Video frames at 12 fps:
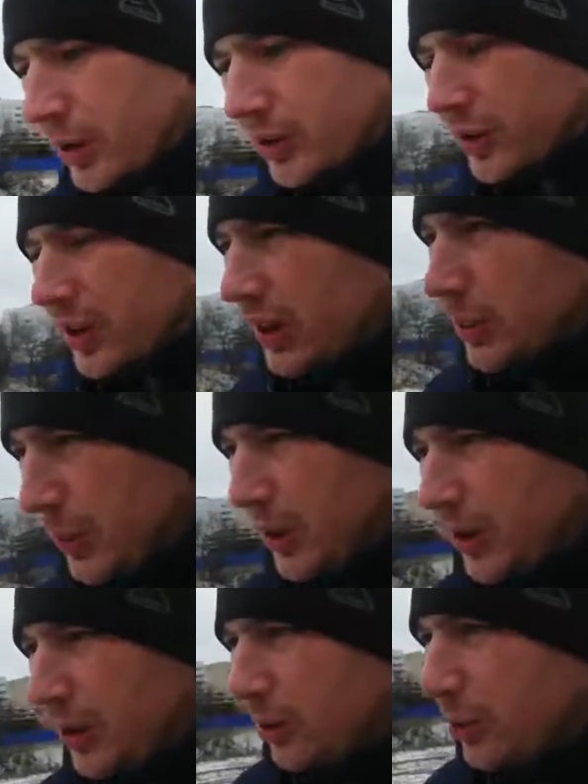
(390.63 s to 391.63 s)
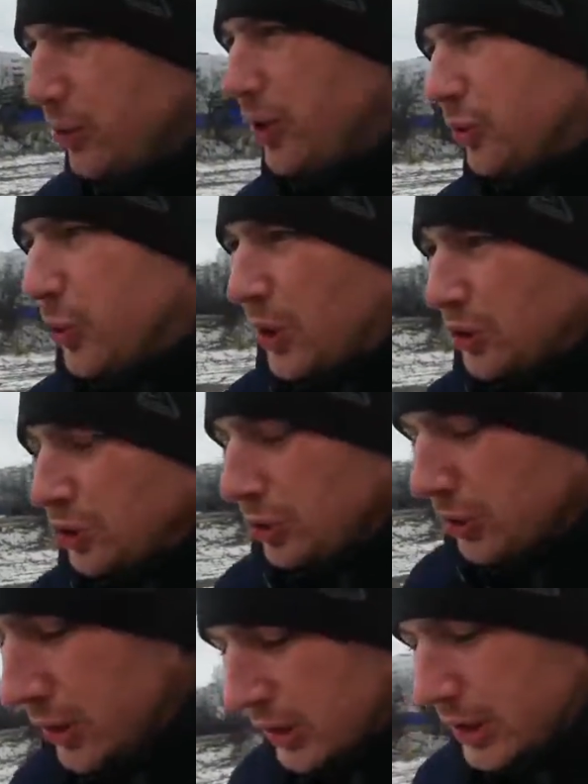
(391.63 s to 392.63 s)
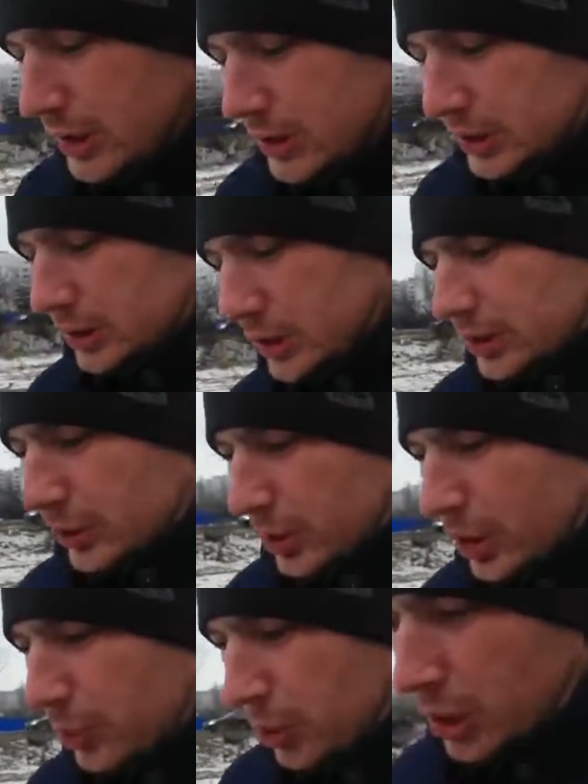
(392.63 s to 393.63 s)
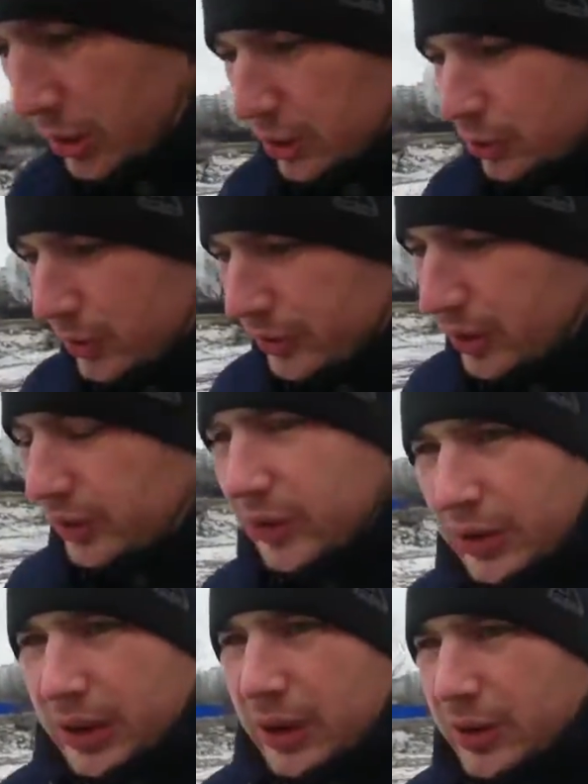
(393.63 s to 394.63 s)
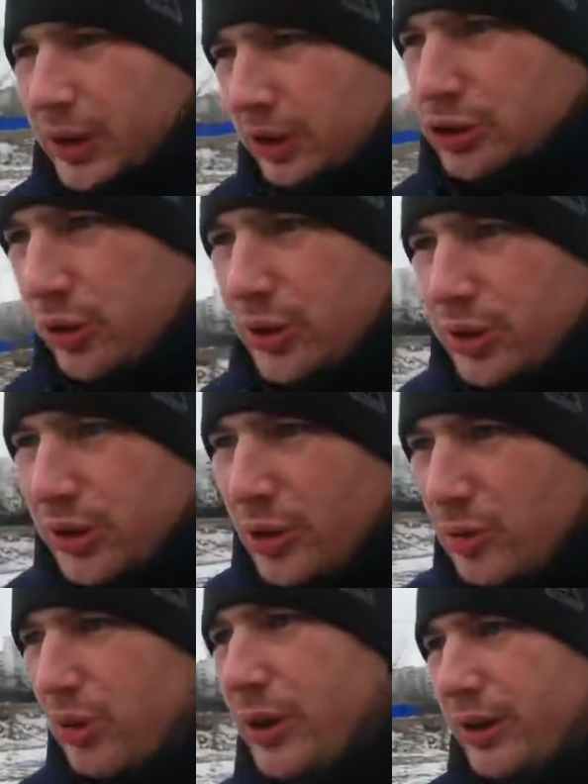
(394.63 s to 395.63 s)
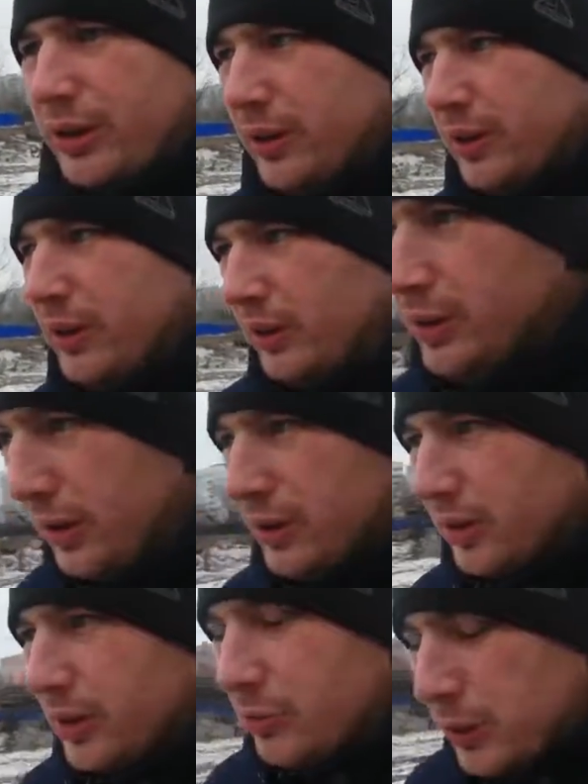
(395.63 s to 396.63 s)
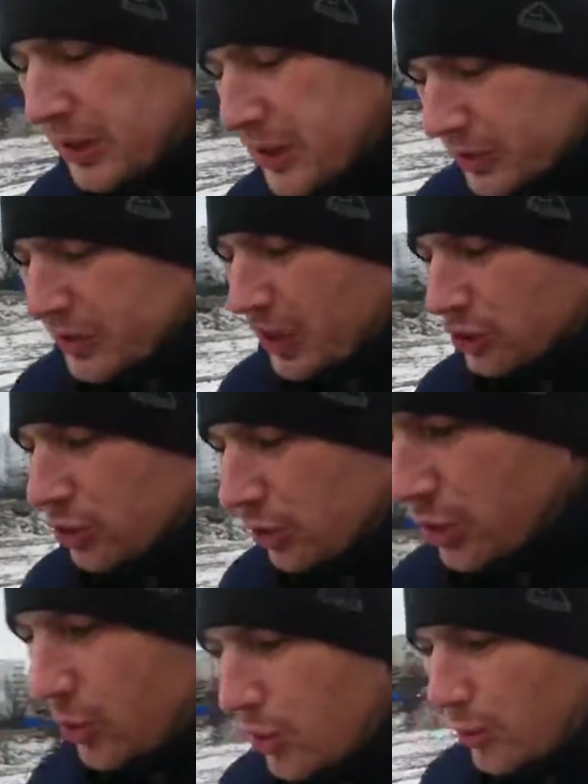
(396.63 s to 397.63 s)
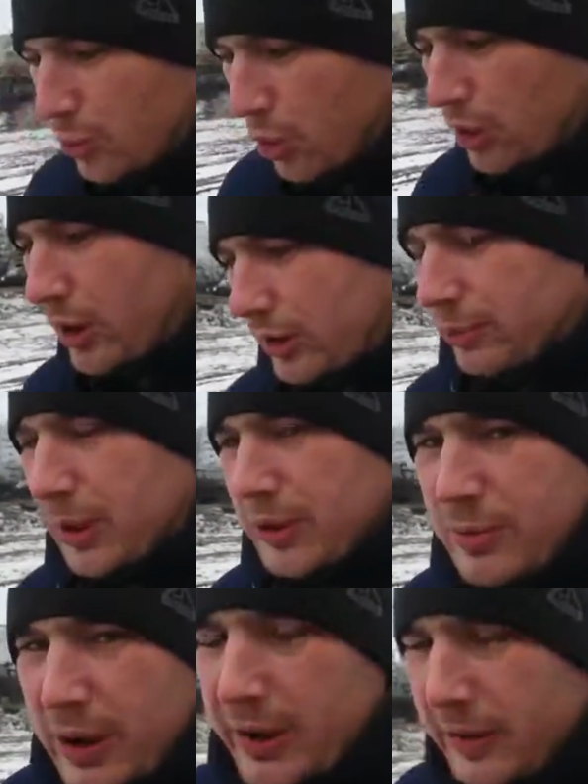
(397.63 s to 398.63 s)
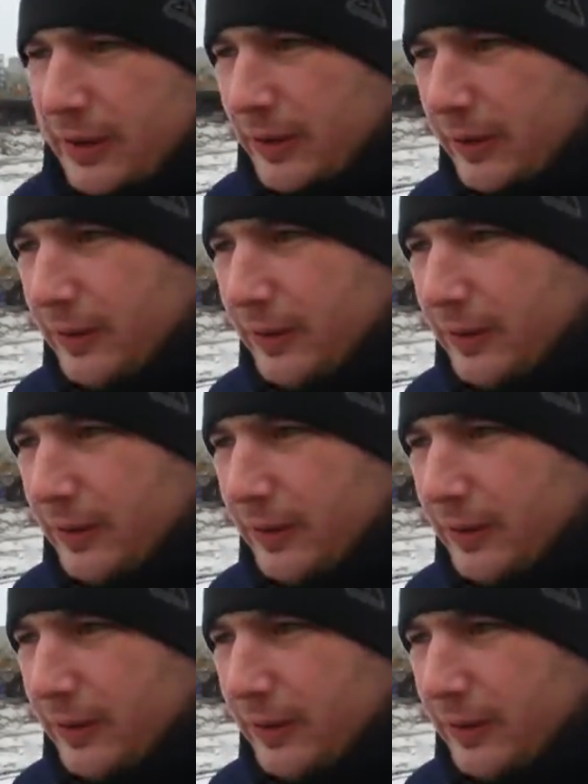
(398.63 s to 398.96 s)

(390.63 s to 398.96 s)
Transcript: Я здесь, когда приехал, людей спрашиваю, говорю, а бойлер у вас есть? Они говорят, а что это такое? Здесь, блядь, не знают, что такое бойлер, понимаете?